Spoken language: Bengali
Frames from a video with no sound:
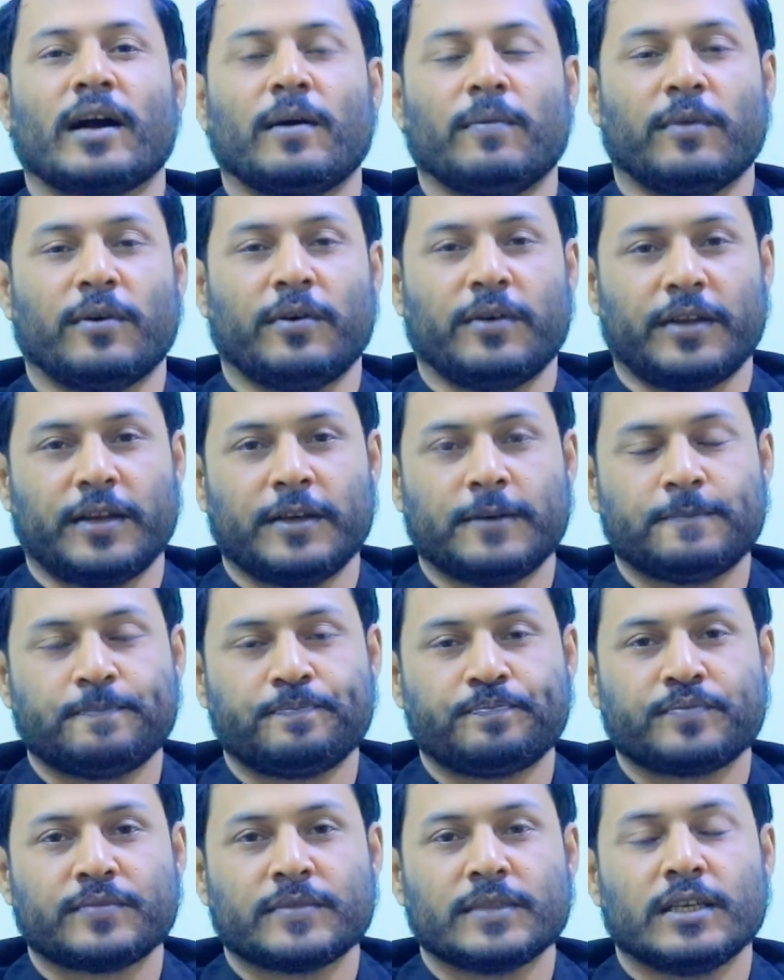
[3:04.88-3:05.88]
আকাম করে
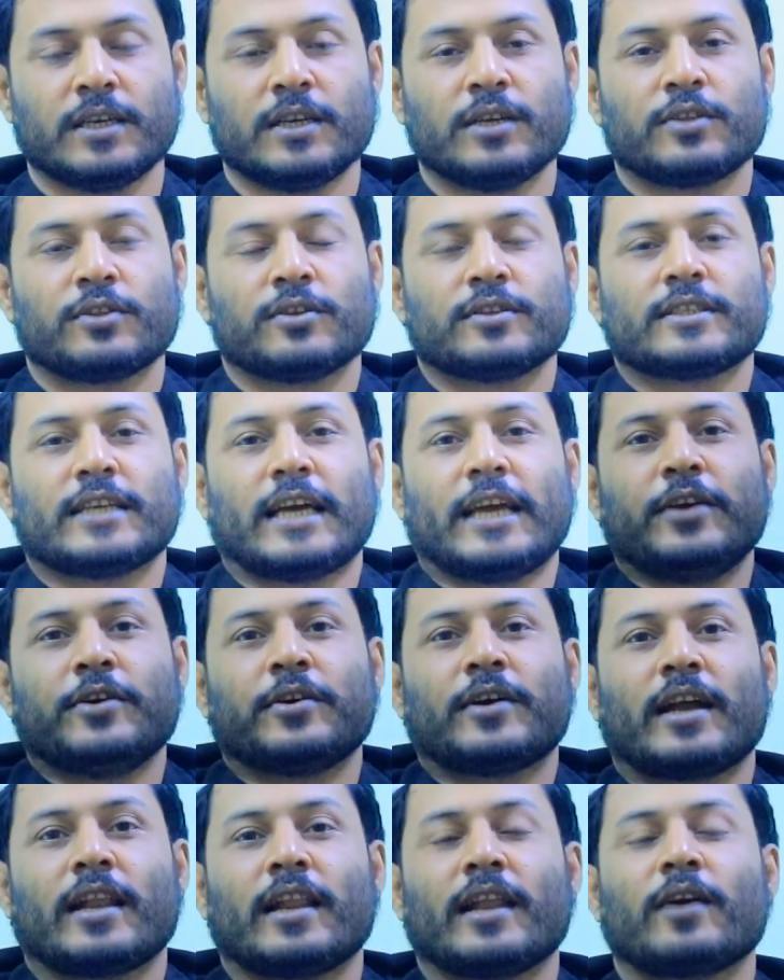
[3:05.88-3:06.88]
তো যাই
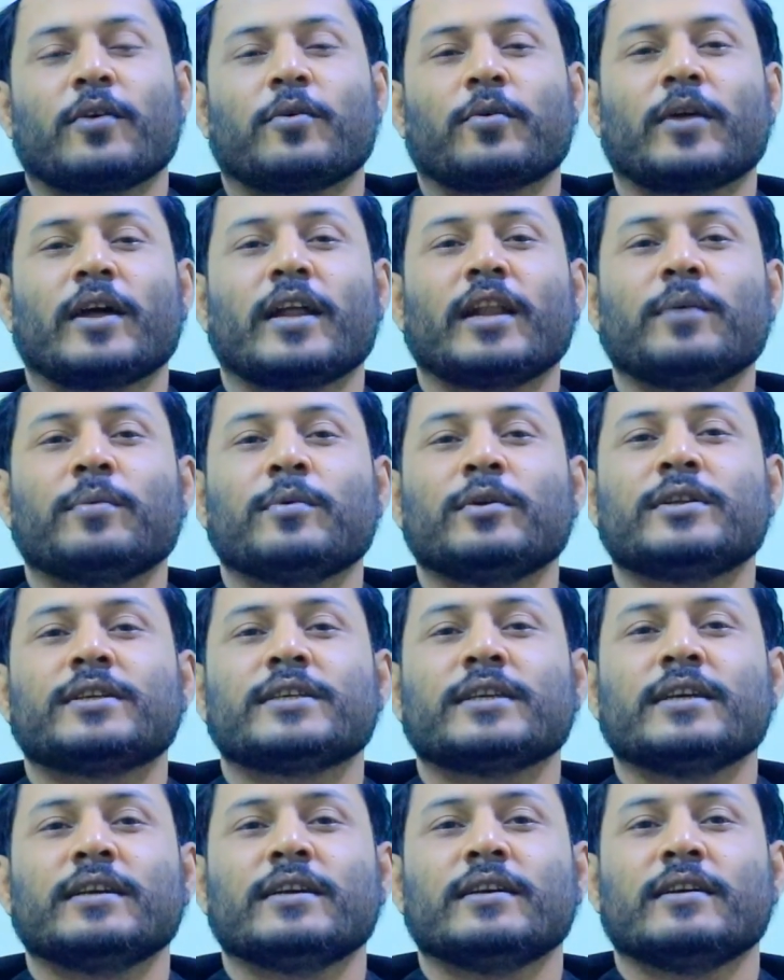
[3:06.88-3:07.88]
হোক আল্লাহ কোরআনে
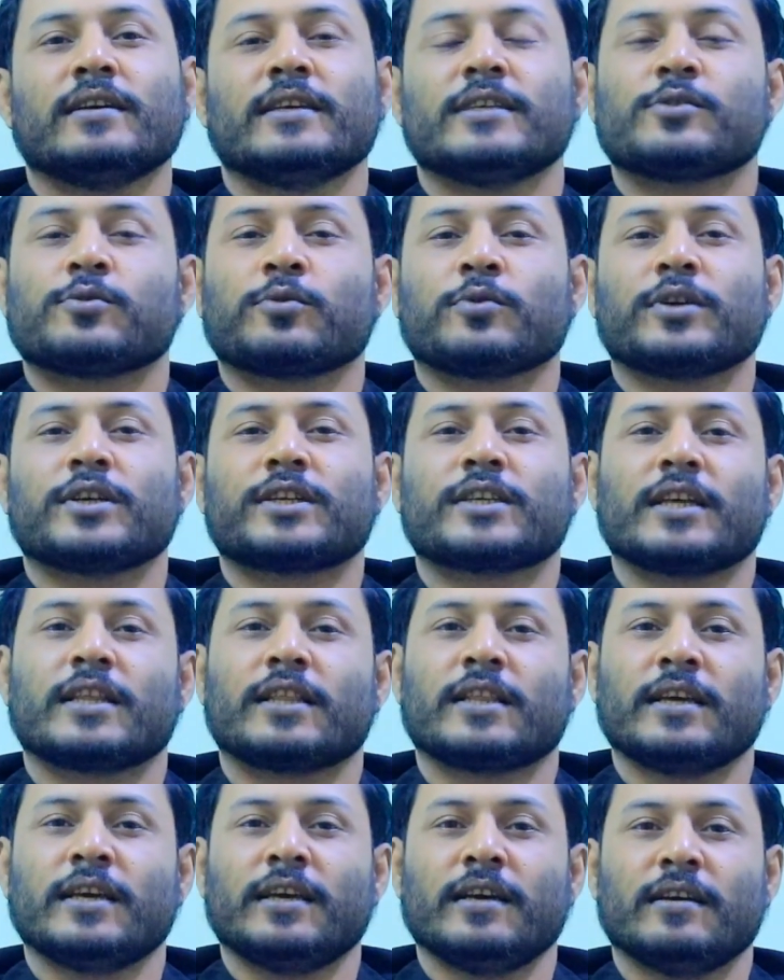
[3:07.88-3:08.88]
বলছে সুরের
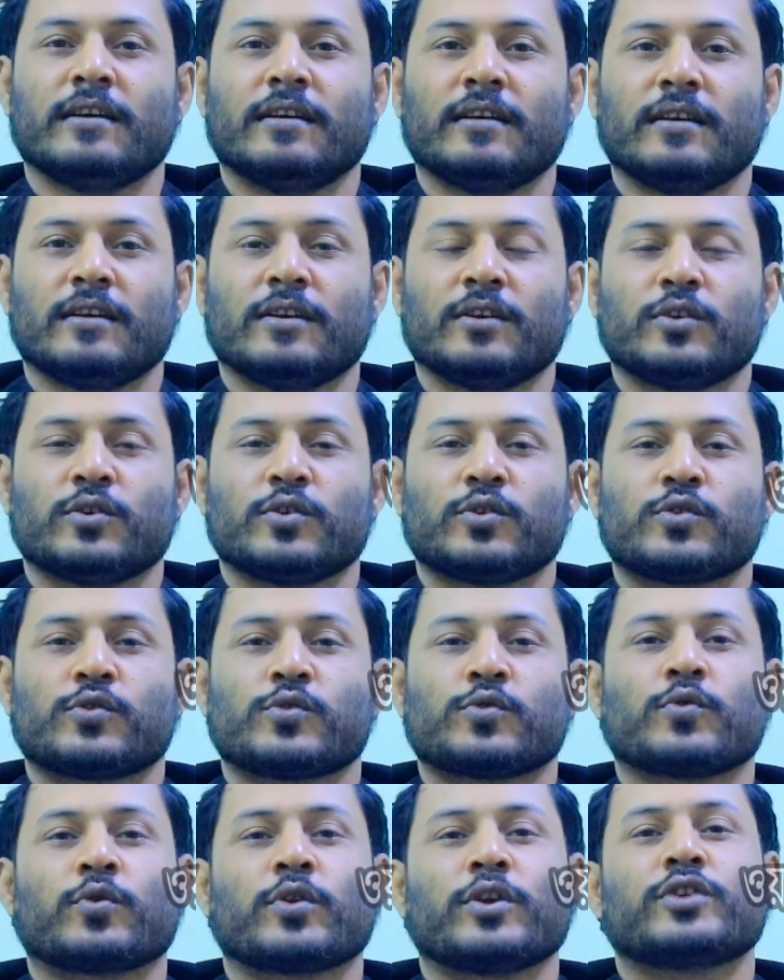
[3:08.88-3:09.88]
সাথে
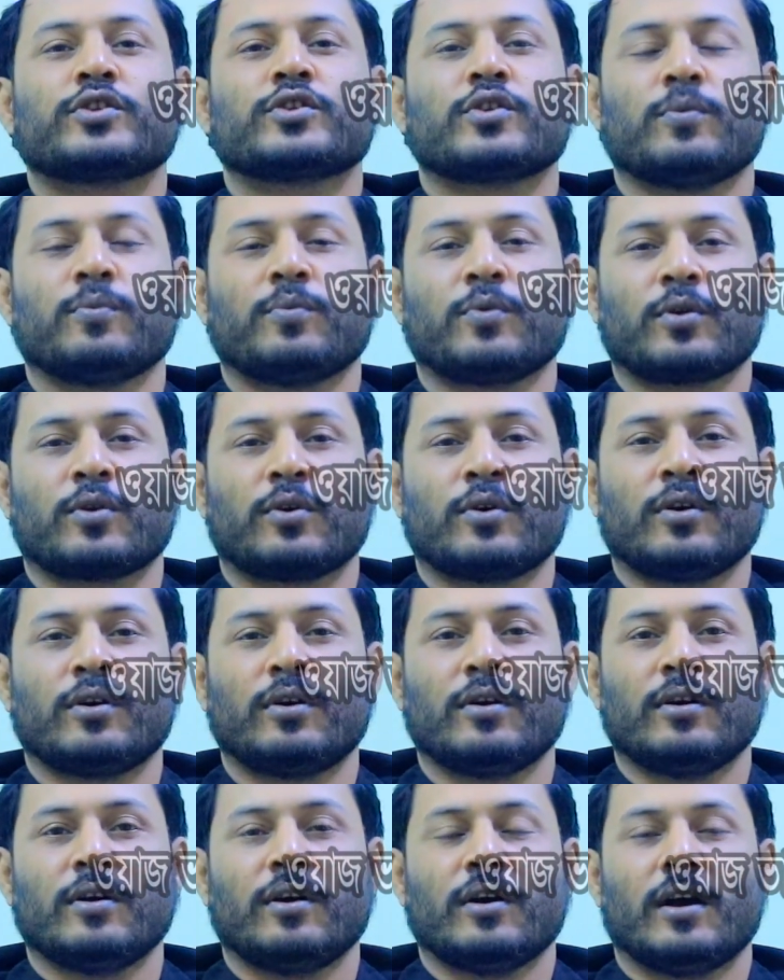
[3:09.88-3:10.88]
সুরের সম্পর্ক
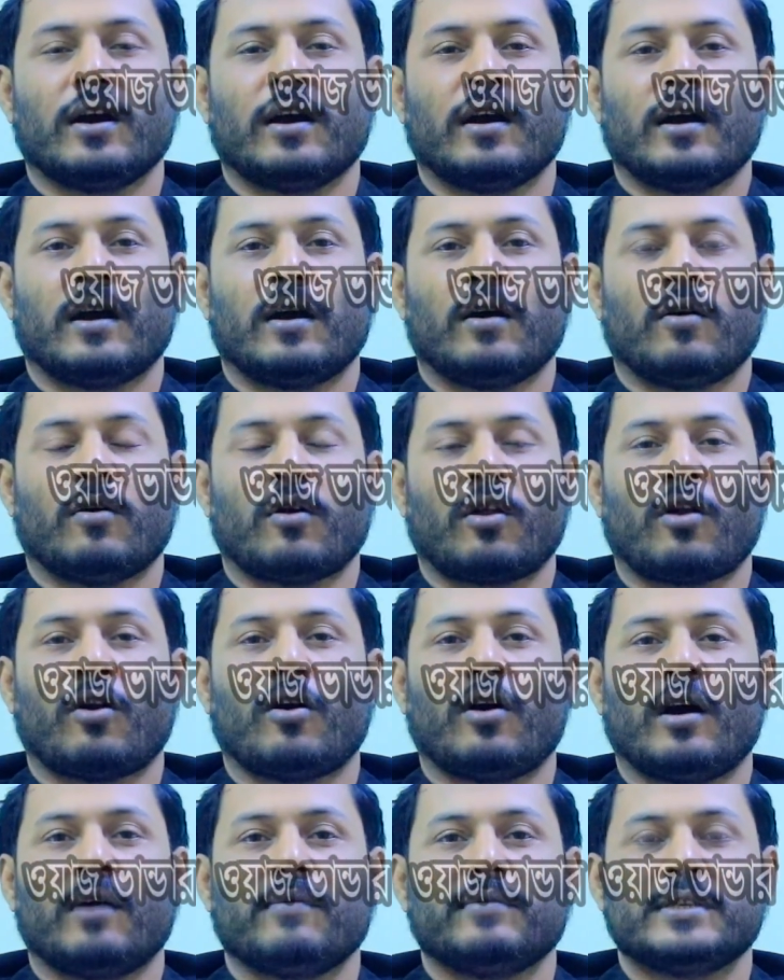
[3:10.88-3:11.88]
অল
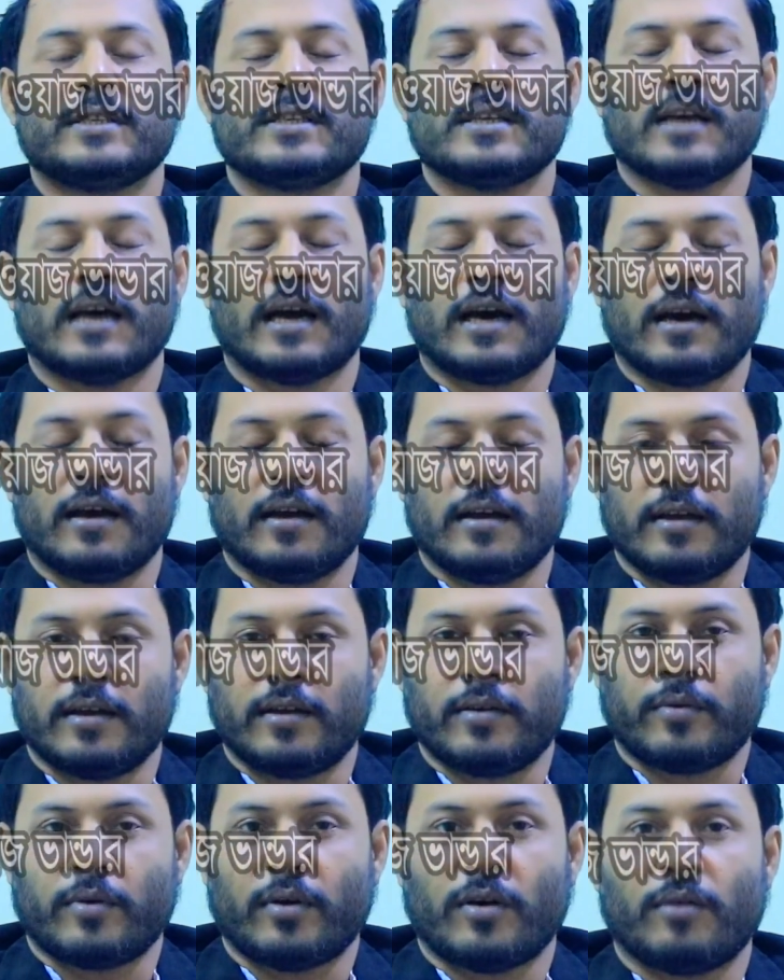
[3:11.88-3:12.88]
খাবিসি
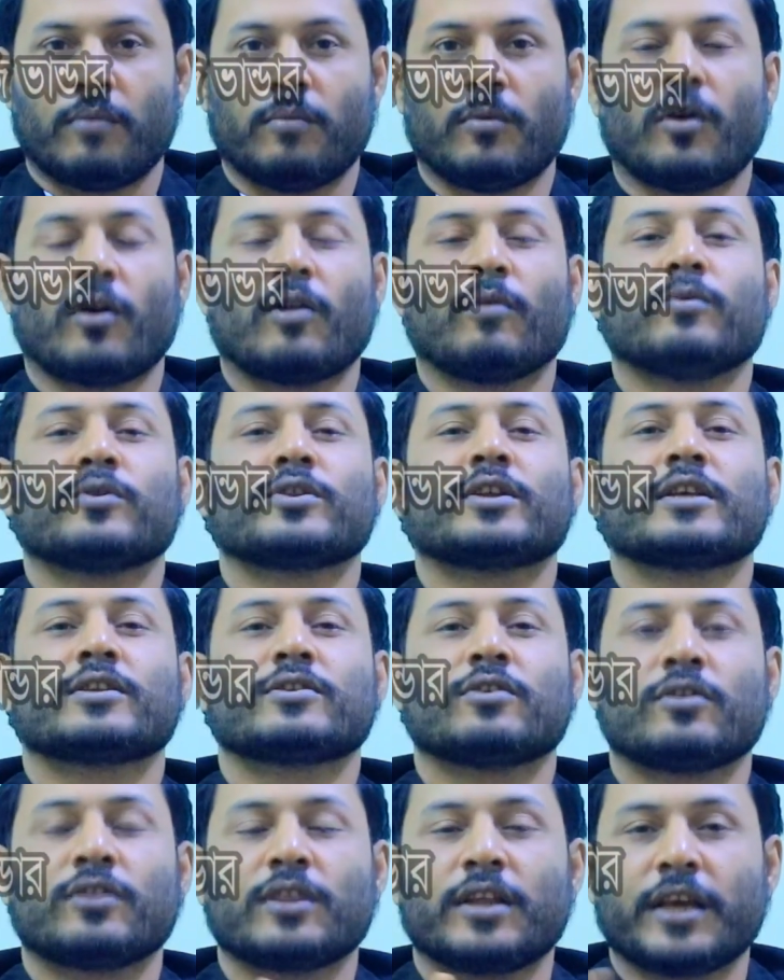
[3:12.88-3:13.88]

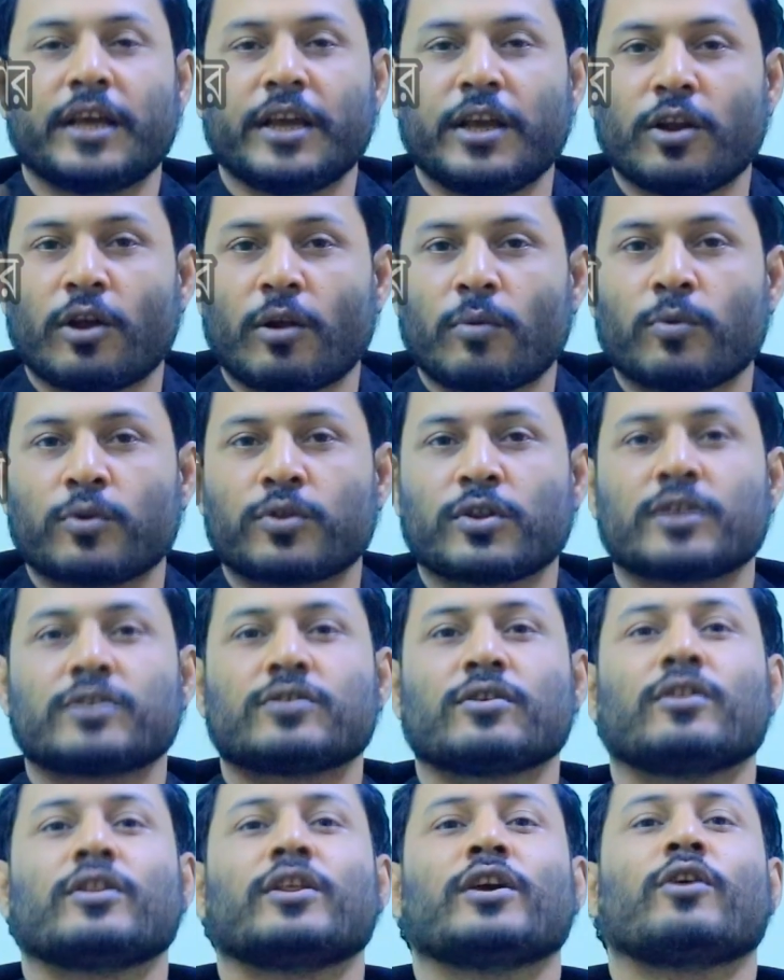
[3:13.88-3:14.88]
অলমতাসদ্দিকিন
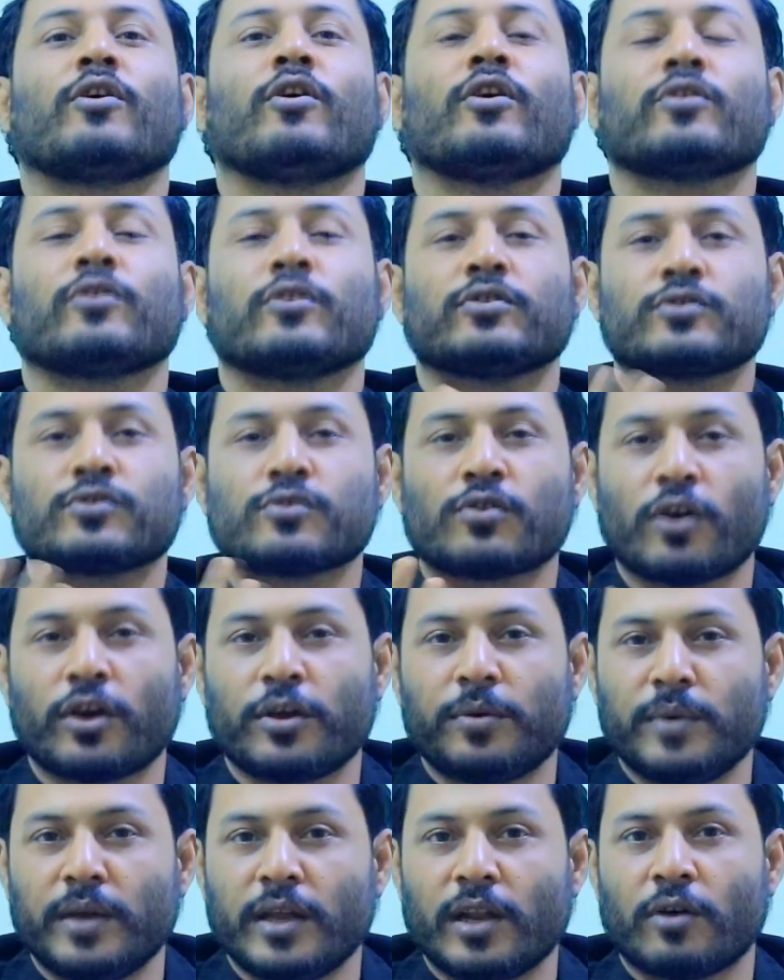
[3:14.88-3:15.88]
অলমতাসদ্দিক
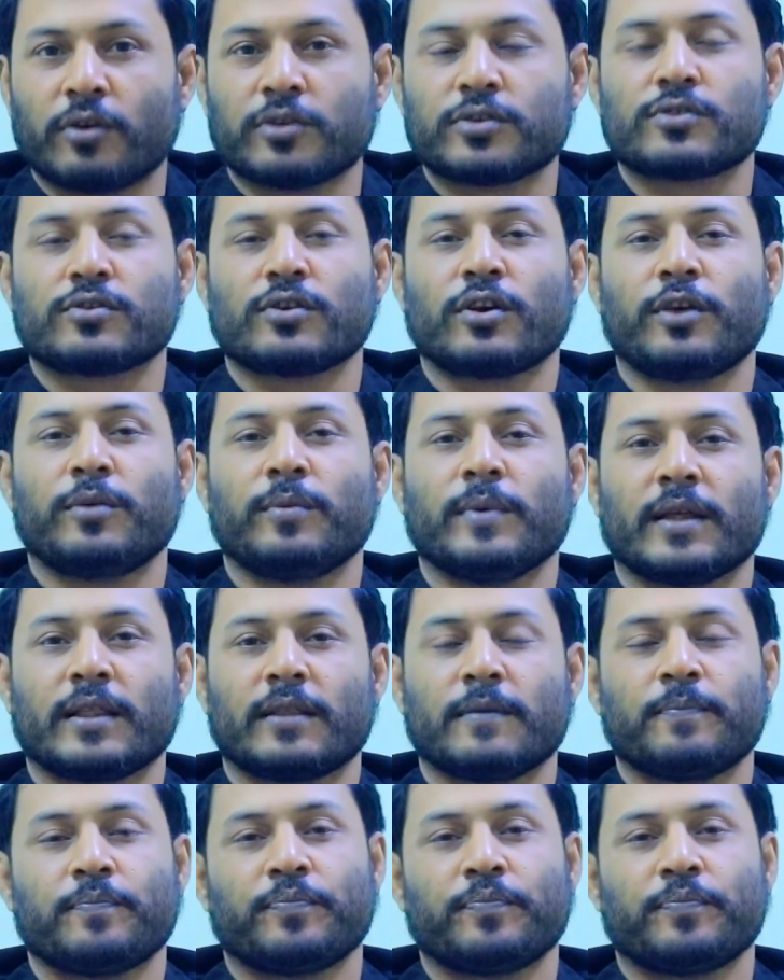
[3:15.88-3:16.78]
অসহিমিন অসহিমা